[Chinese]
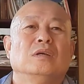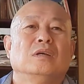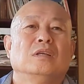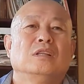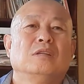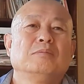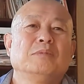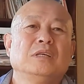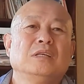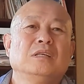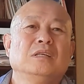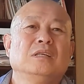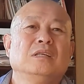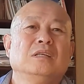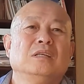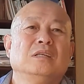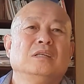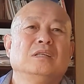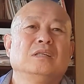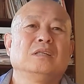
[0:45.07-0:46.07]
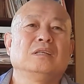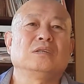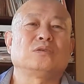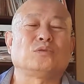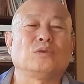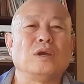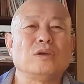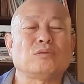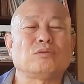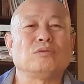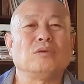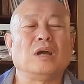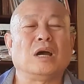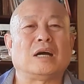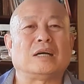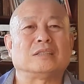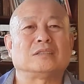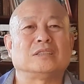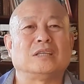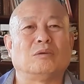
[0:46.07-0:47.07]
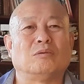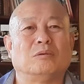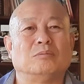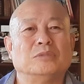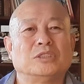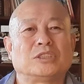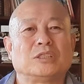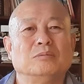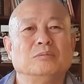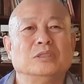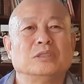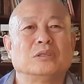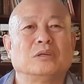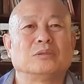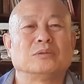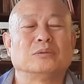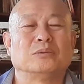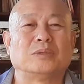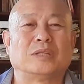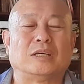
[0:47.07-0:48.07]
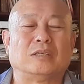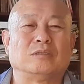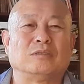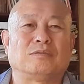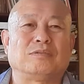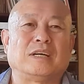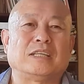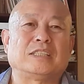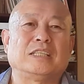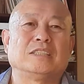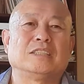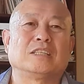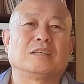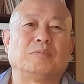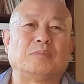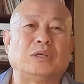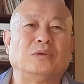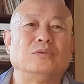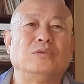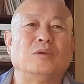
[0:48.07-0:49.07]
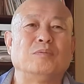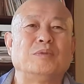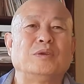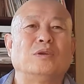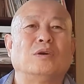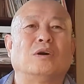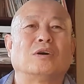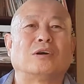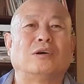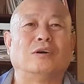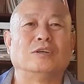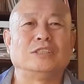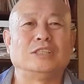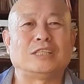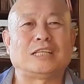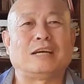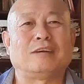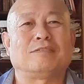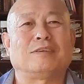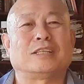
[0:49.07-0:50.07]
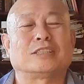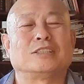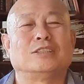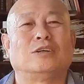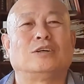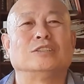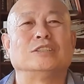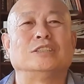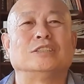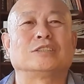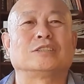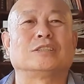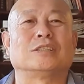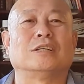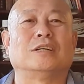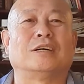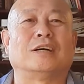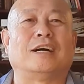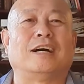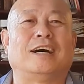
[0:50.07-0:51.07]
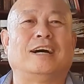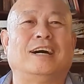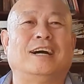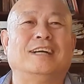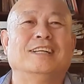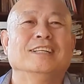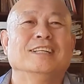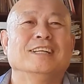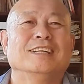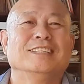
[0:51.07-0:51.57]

那么血虚啊，在我们生命当中呢，就发现这个频率比较高，一天发生好几次啊。